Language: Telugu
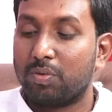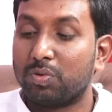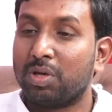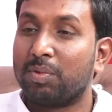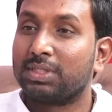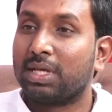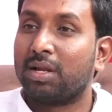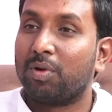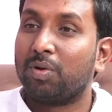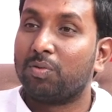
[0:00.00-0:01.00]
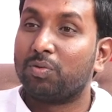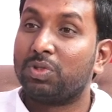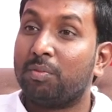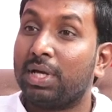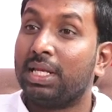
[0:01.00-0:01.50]
ఉద్యమ స్థానంలో
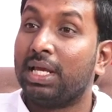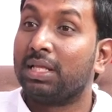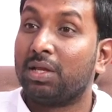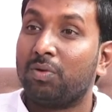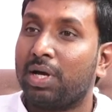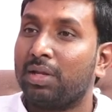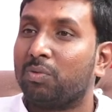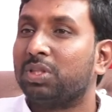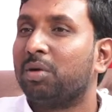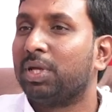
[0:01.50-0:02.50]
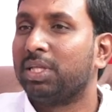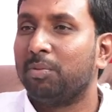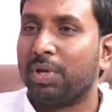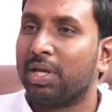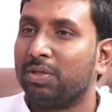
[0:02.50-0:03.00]
ఉద్యమాది నేతలు అని కొంతమందిని
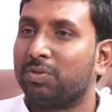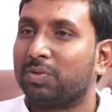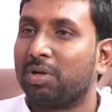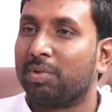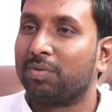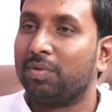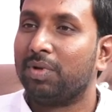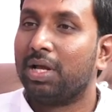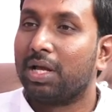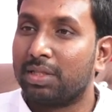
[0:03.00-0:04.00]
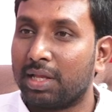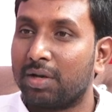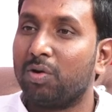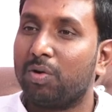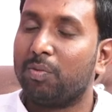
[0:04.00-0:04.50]
పేరు తీసుకుంటే మనం
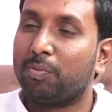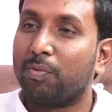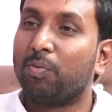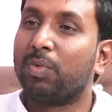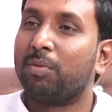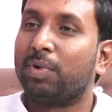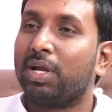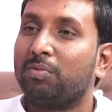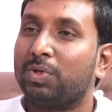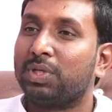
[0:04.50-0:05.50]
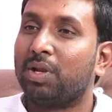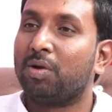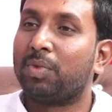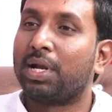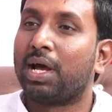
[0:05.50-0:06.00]
దానిలో ఉమ్మడి పాలమూరు జిల్లాలో
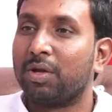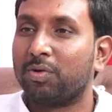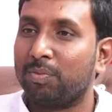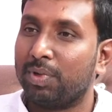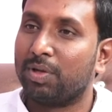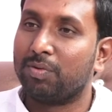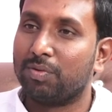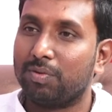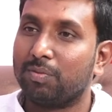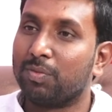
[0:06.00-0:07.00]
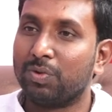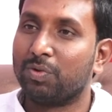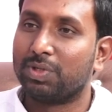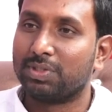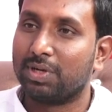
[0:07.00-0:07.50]
మా నాయకుడి పేరు ముందు
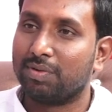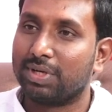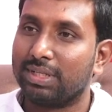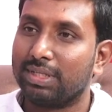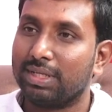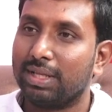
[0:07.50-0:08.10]
వరుసలో ఉంటుంది